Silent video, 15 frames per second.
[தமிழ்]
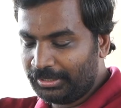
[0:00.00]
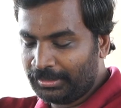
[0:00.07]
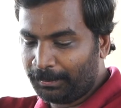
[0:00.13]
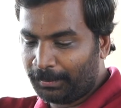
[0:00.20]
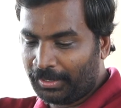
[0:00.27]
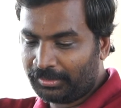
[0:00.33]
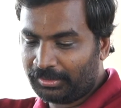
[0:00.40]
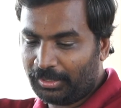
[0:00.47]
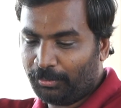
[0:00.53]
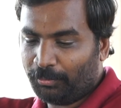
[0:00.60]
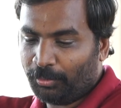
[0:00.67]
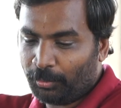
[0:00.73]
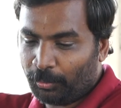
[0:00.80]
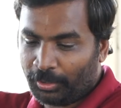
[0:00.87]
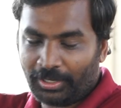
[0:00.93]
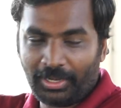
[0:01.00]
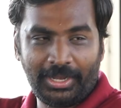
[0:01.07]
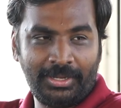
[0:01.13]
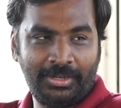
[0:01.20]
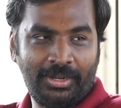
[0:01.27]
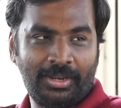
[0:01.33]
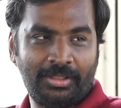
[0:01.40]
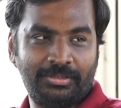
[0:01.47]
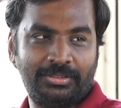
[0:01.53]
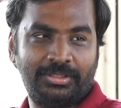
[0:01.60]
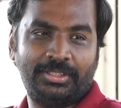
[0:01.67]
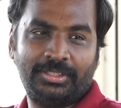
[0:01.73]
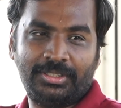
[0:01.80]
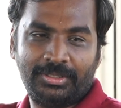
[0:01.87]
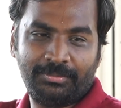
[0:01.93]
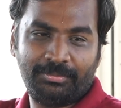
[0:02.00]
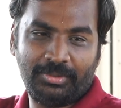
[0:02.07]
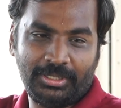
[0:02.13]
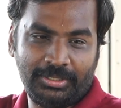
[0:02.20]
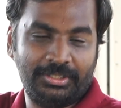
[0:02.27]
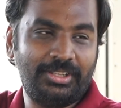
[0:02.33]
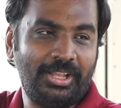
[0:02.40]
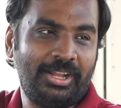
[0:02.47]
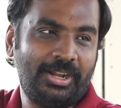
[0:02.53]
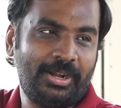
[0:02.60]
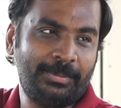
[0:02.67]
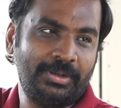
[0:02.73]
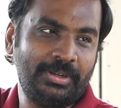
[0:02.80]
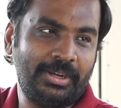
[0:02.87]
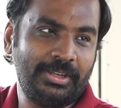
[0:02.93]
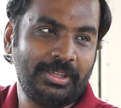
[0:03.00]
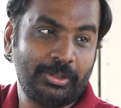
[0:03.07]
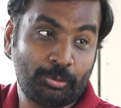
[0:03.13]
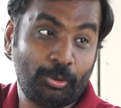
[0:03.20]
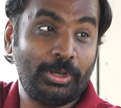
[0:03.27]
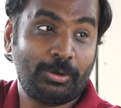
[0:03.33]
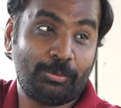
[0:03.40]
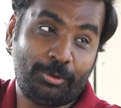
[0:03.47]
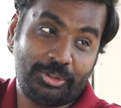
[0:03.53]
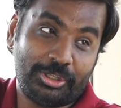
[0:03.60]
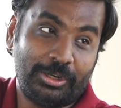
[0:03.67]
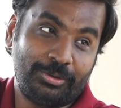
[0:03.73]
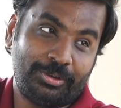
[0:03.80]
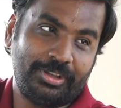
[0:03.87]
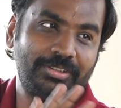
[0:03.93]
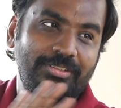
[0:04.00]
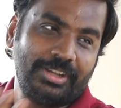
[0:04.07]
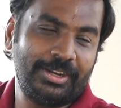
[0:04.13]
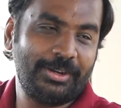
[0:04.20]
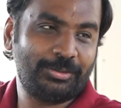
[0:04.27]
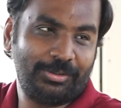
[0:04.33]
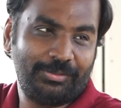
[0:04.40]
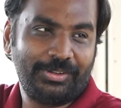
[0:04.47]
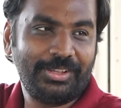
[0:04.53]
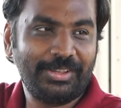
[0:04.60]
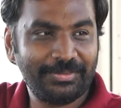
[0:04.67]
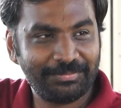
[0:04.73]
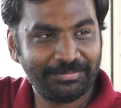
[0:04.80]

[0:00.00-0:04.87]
இந்த படத்தில் ஒரு ஒன்லைன் அல்லது வந்து இதுதான் அப்படின்னா நீங்கள் சொல்ல முடிஞ்ச அளவுக்கு என்ன சொல்லுவீங்க